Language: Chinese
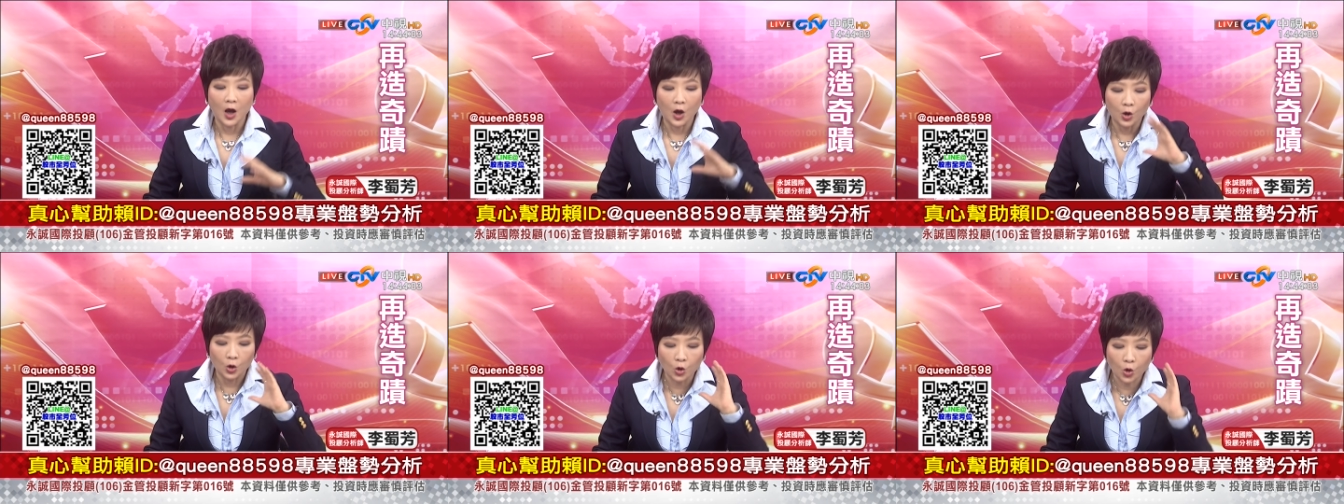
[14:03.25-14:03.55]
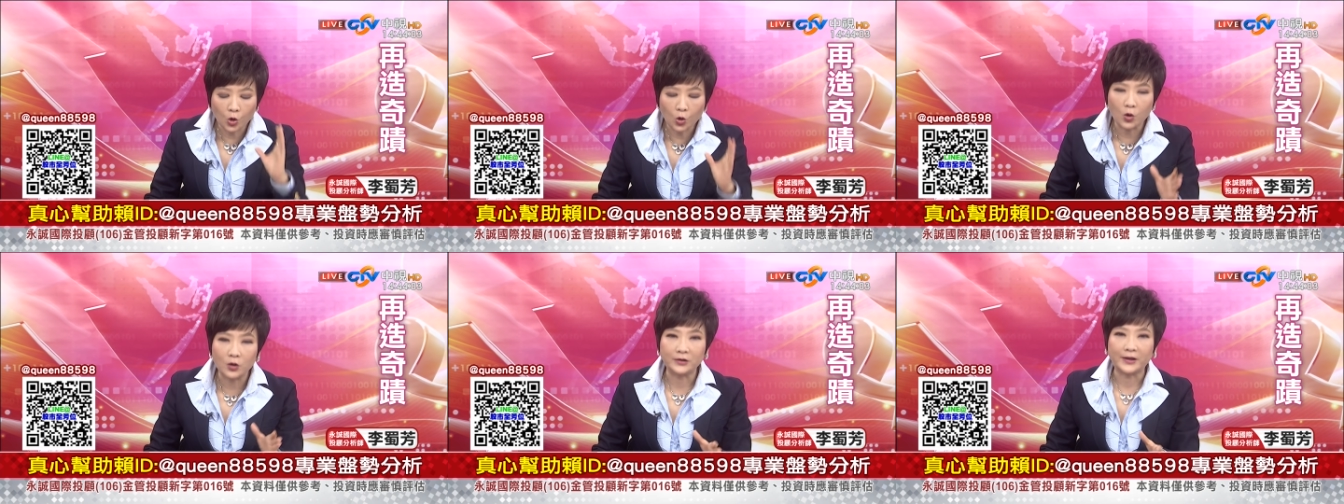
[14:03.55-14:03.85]
如
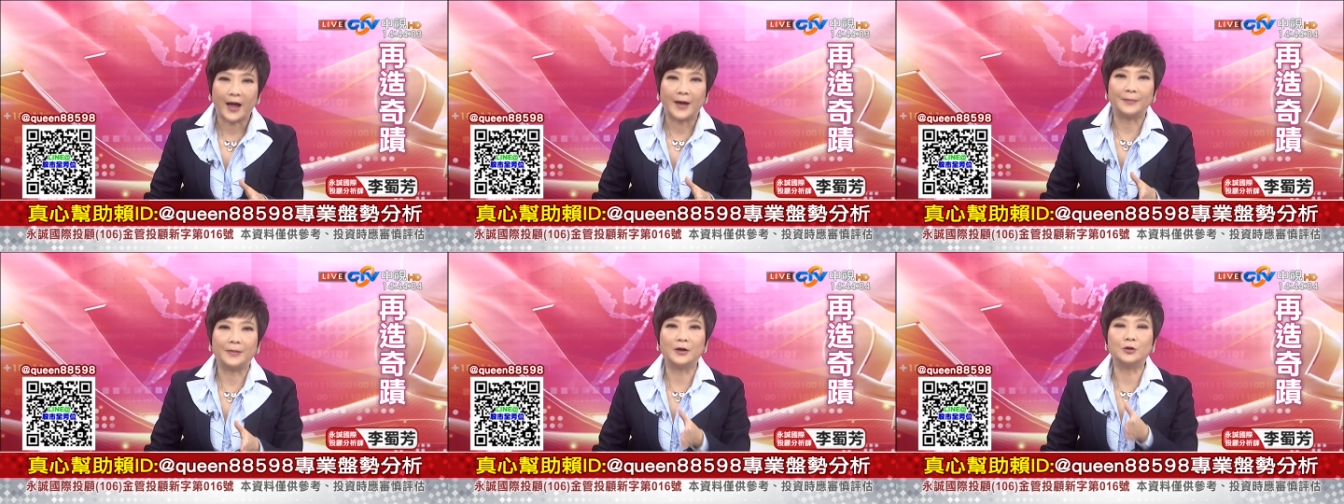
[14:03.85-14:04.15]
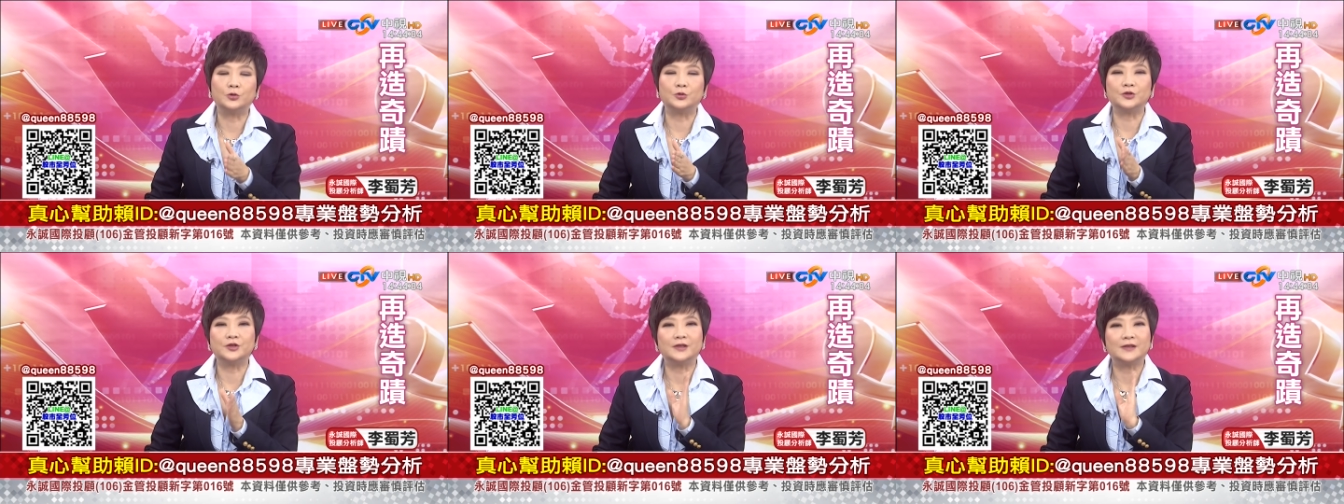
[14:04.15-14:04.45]
果台北
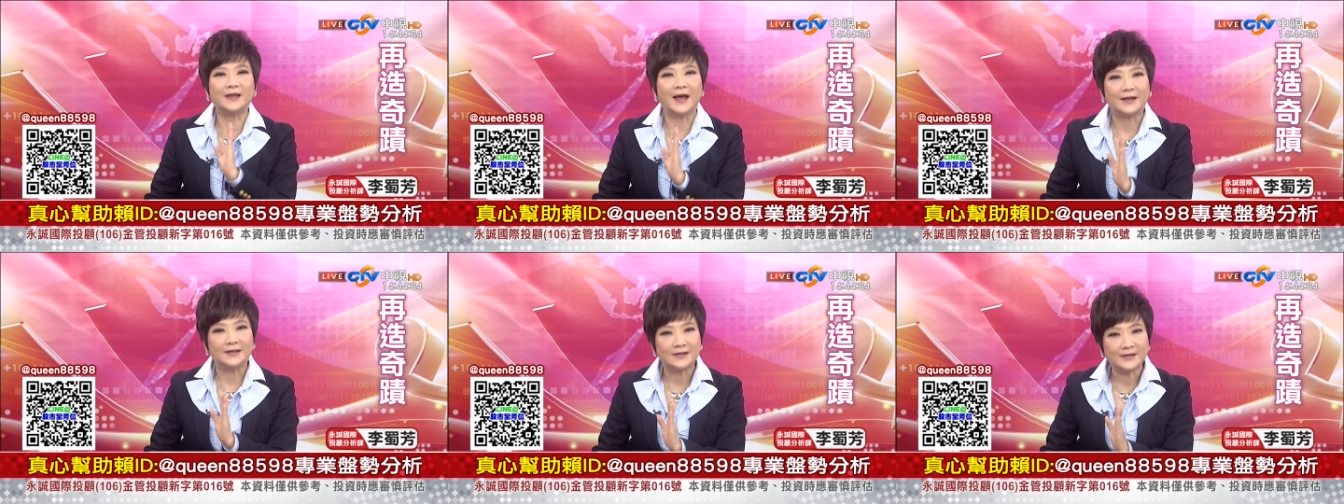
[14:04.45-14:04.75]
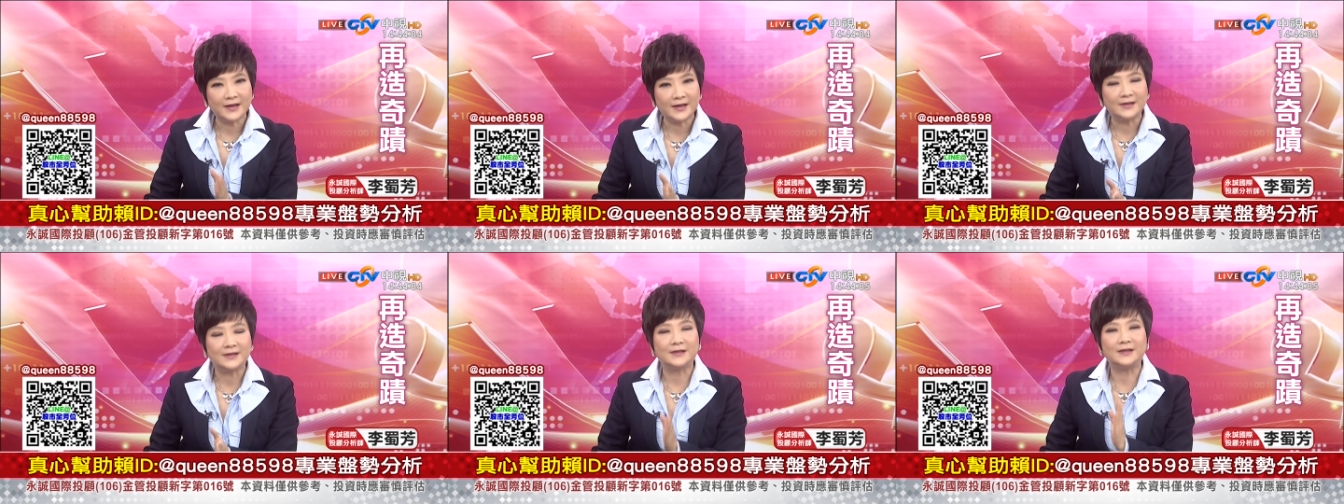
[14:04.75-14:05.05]
股市在
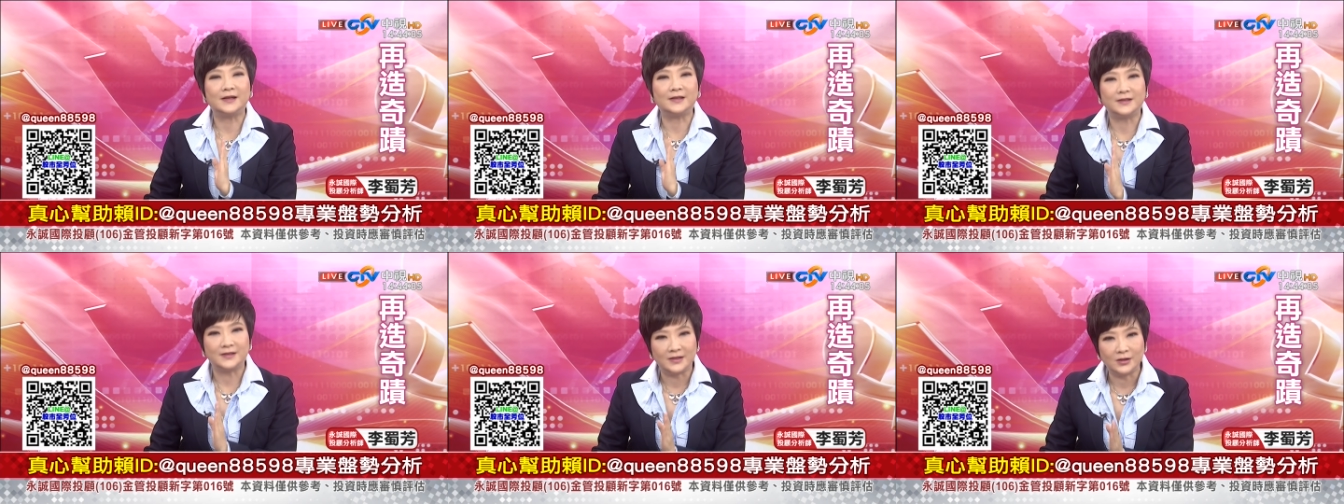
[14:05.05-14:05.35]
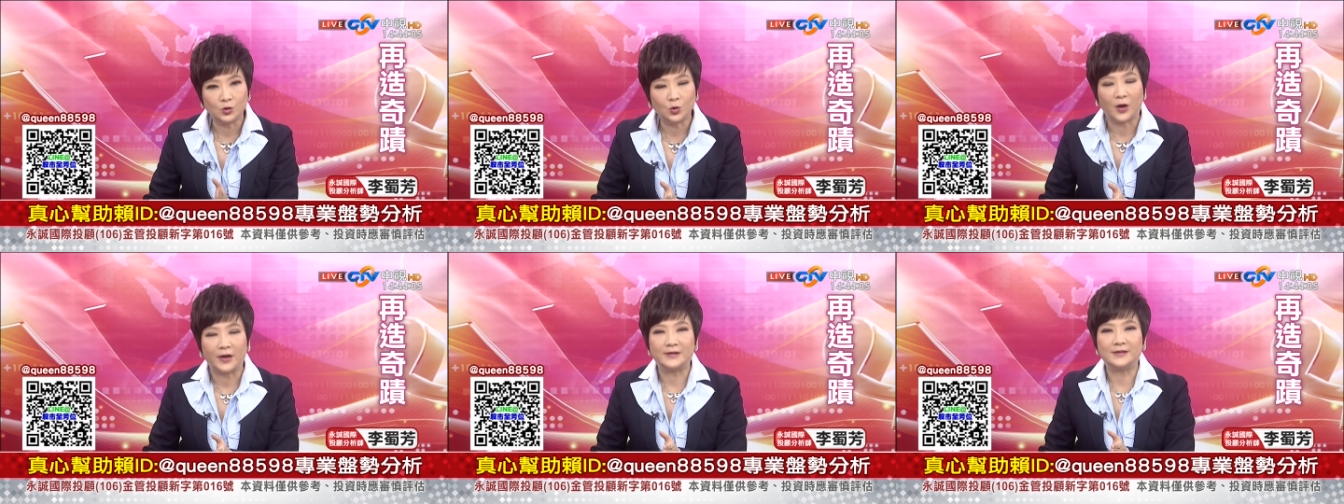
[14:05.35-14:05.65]
这一次的
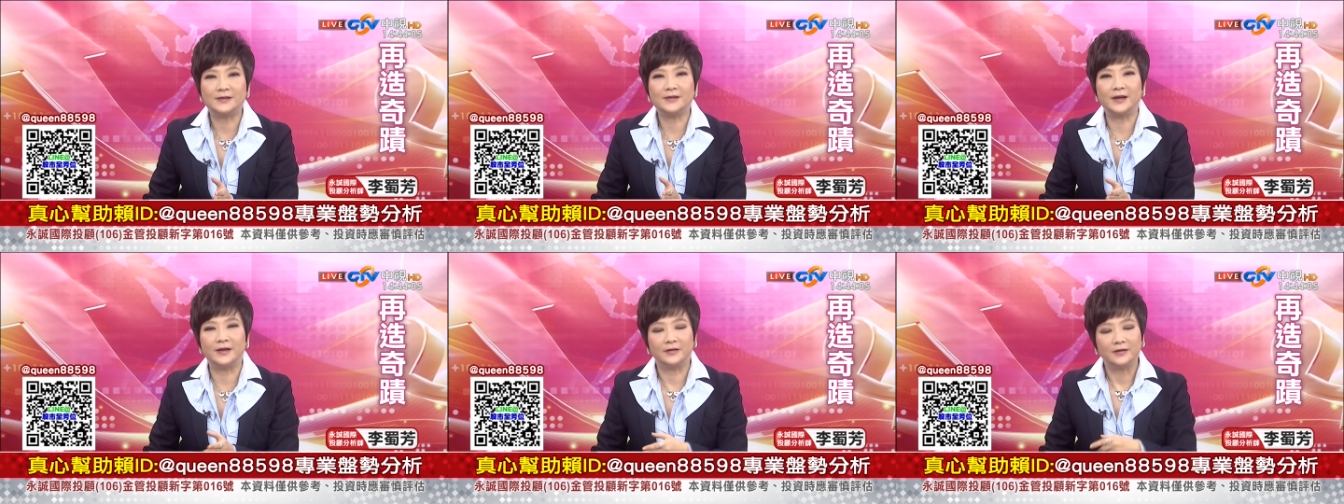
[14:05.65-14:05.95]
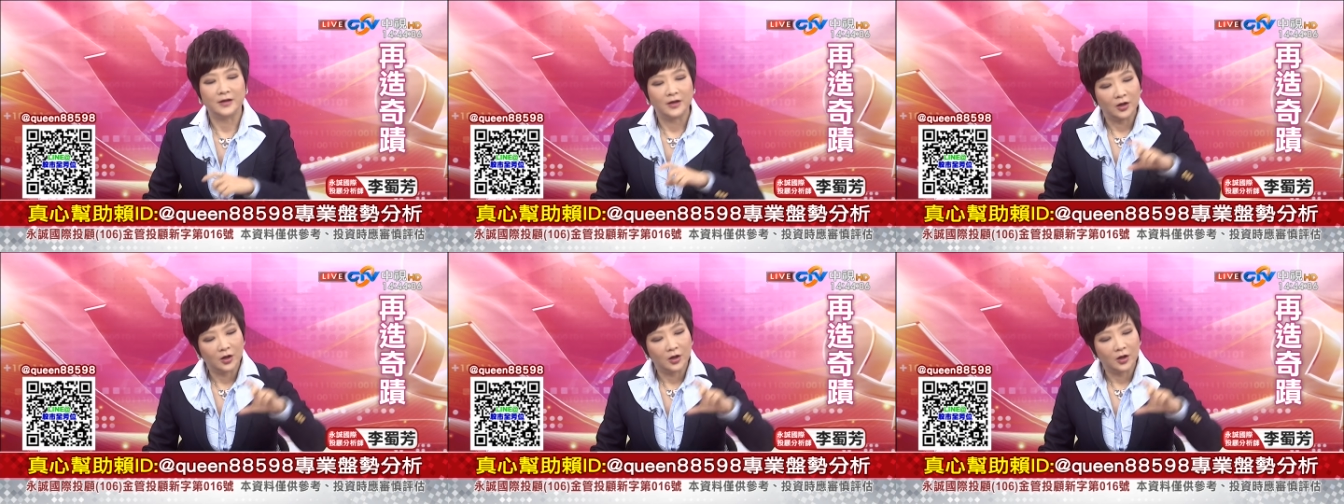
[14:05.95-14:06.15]
极短线，